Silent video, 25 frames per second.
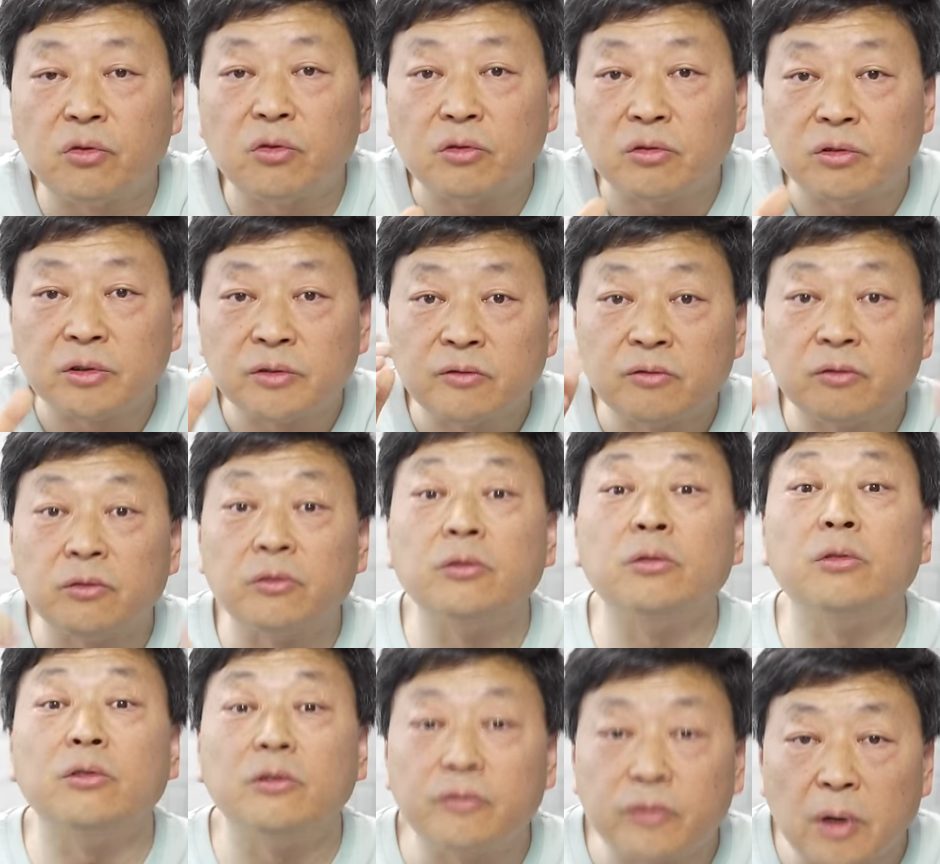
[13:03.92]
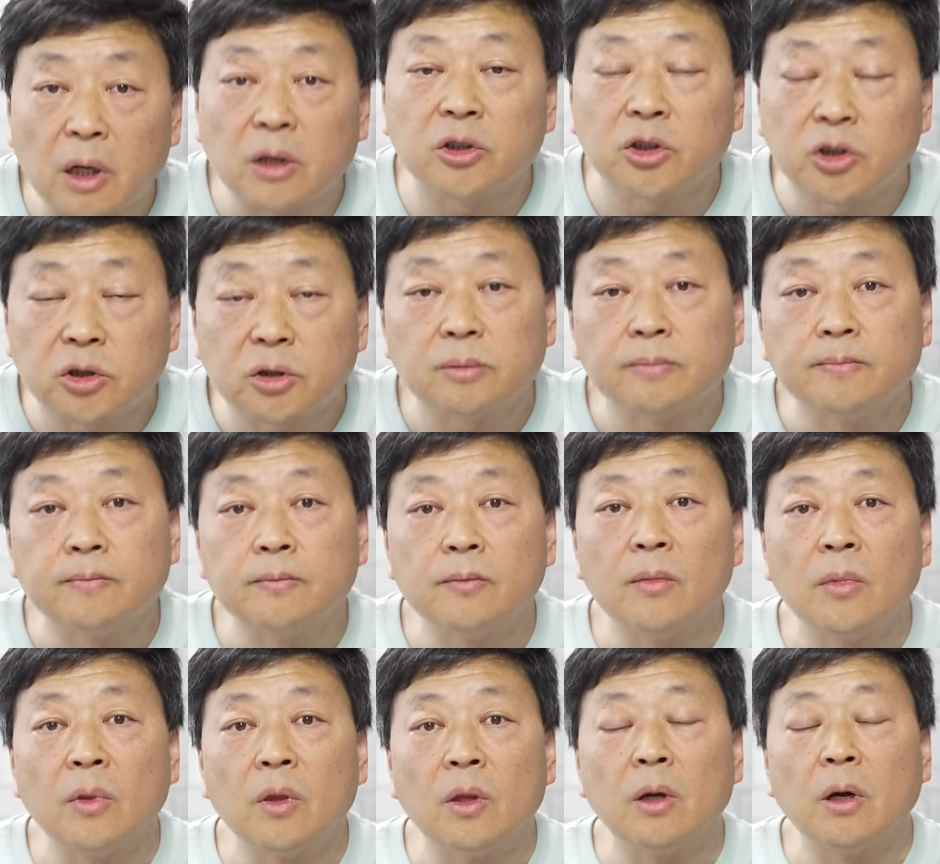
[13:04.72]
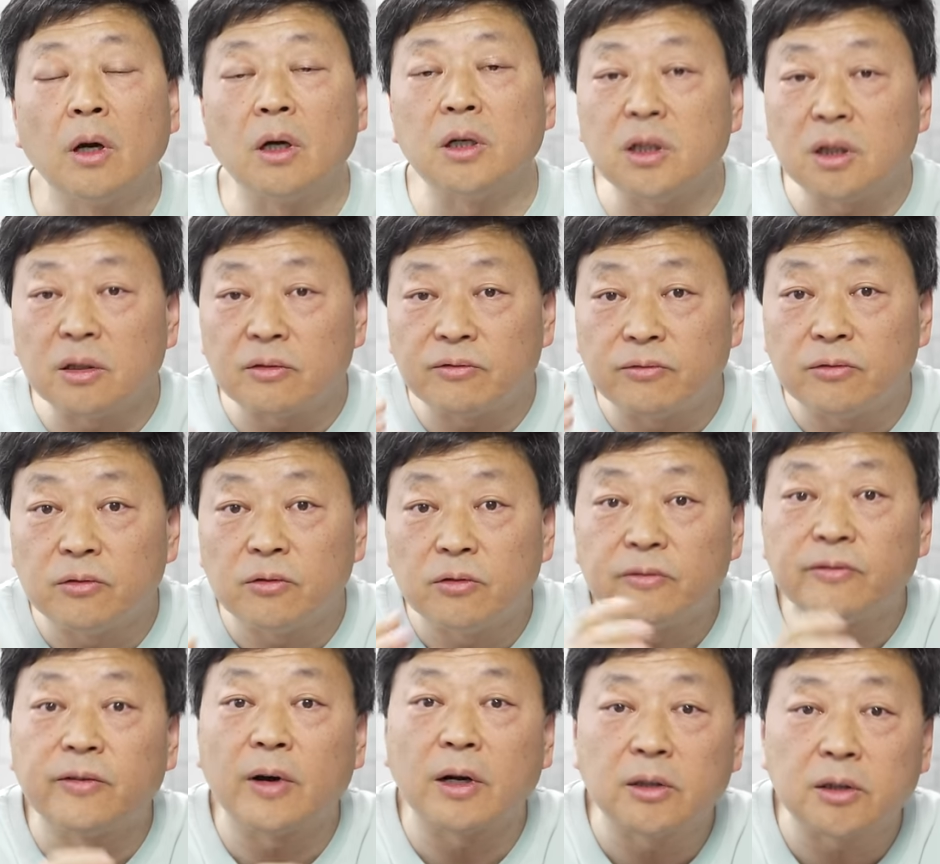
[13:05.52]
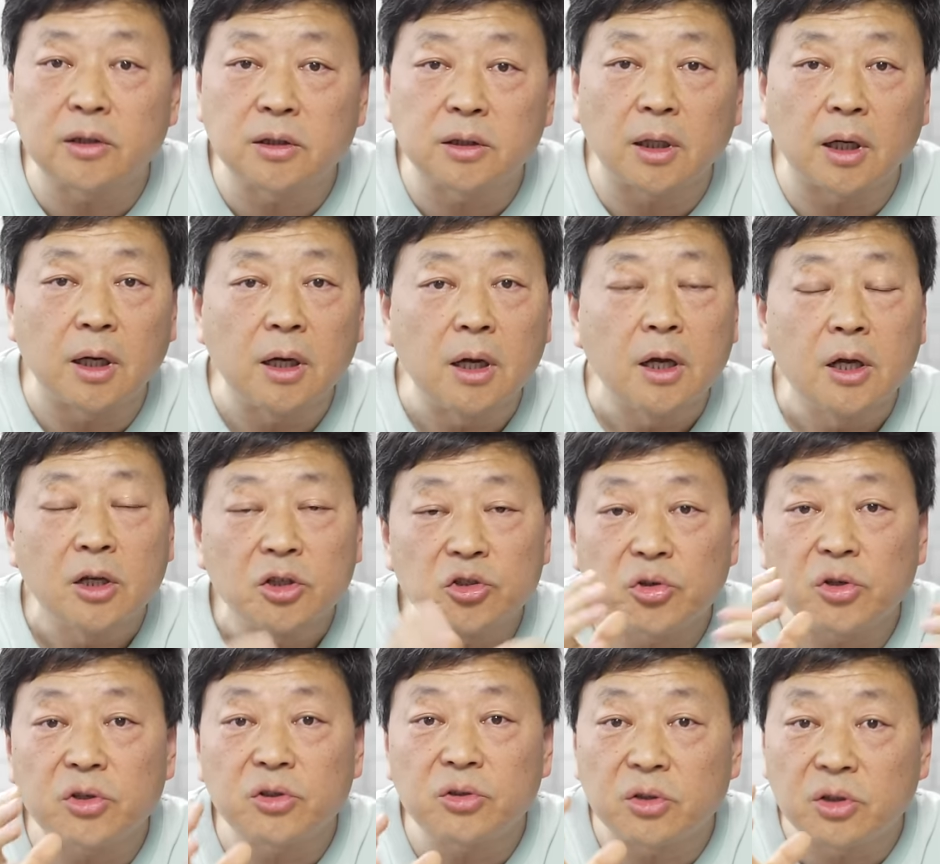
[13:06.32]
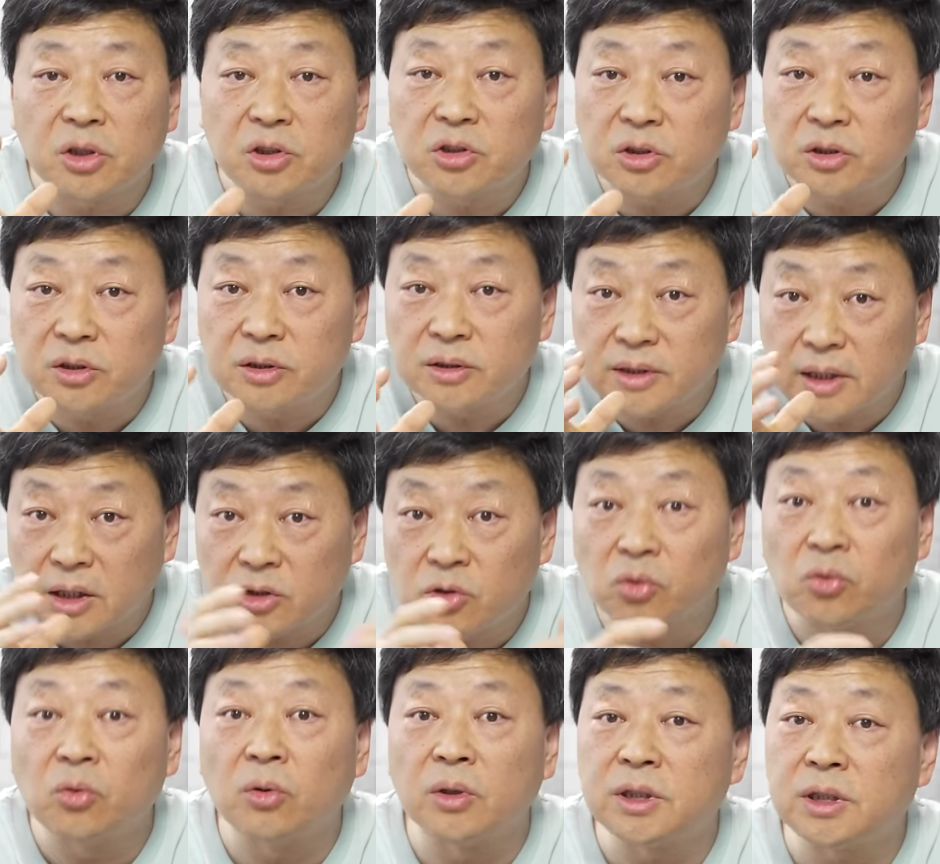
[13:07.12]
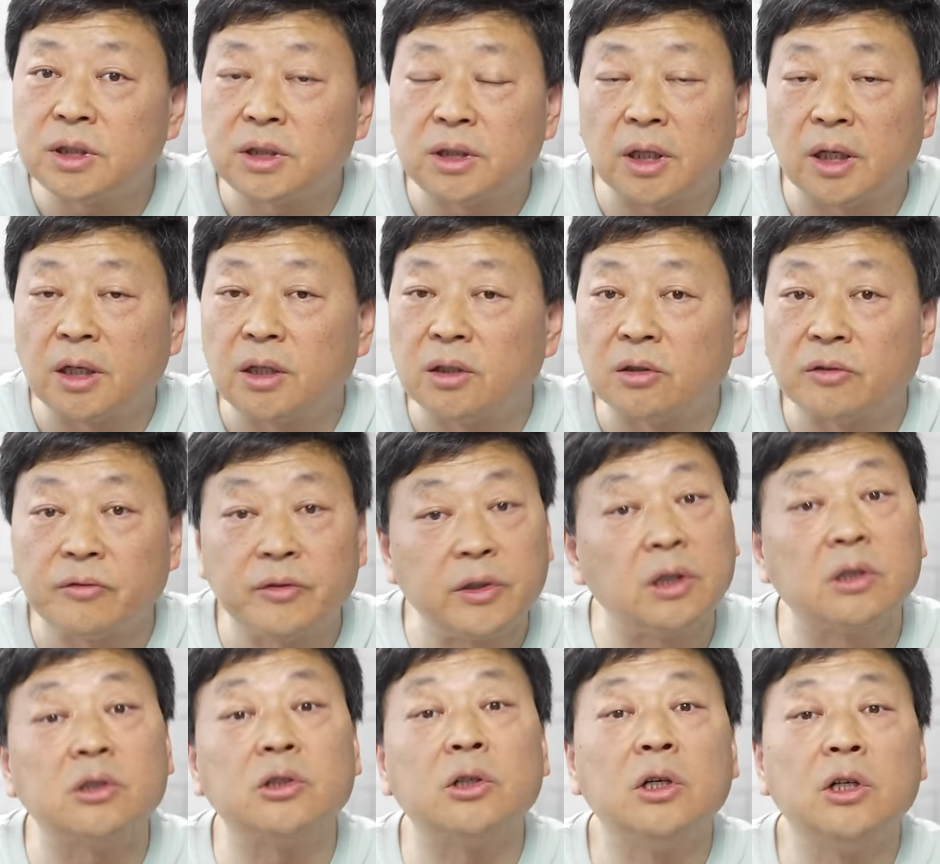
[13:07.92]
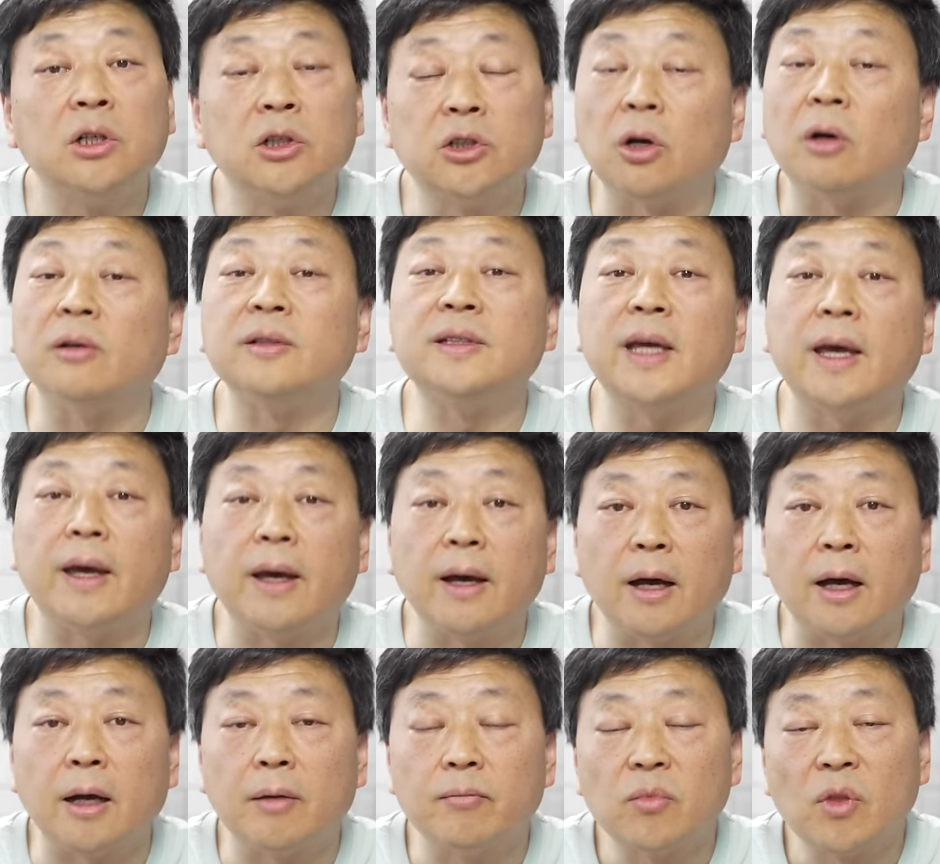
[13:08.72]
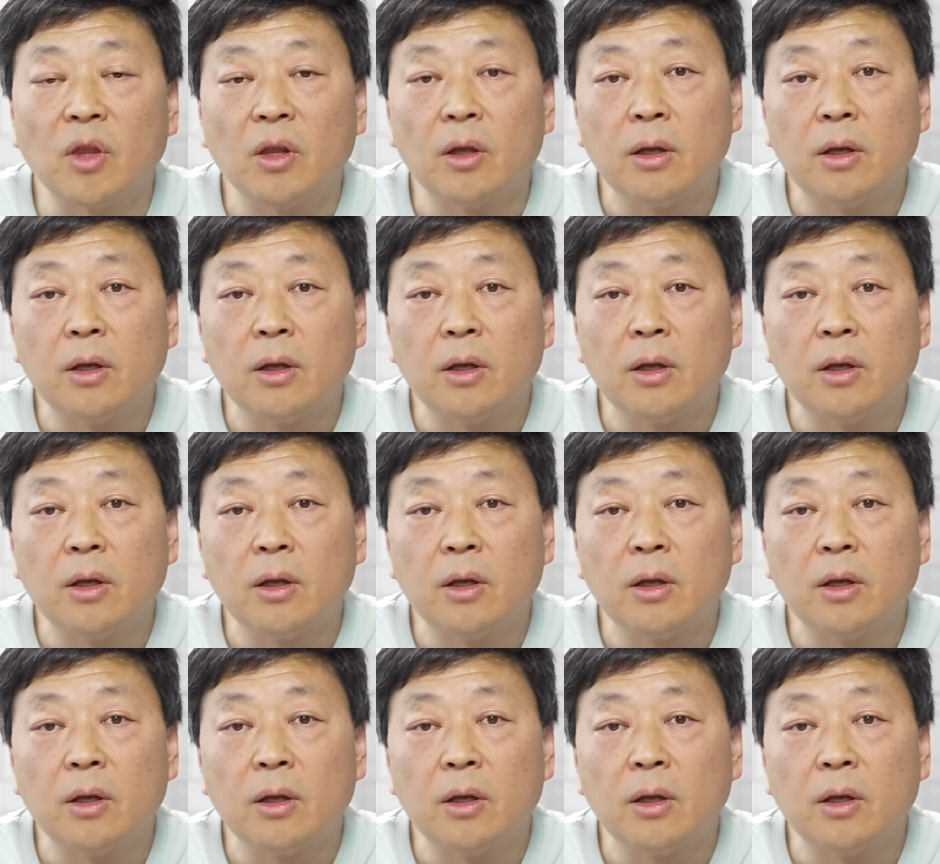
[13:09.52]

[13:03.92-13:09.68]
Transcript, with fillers: 务服务方式。而这个服务方式确确实实在中国企业里头非常少见啊。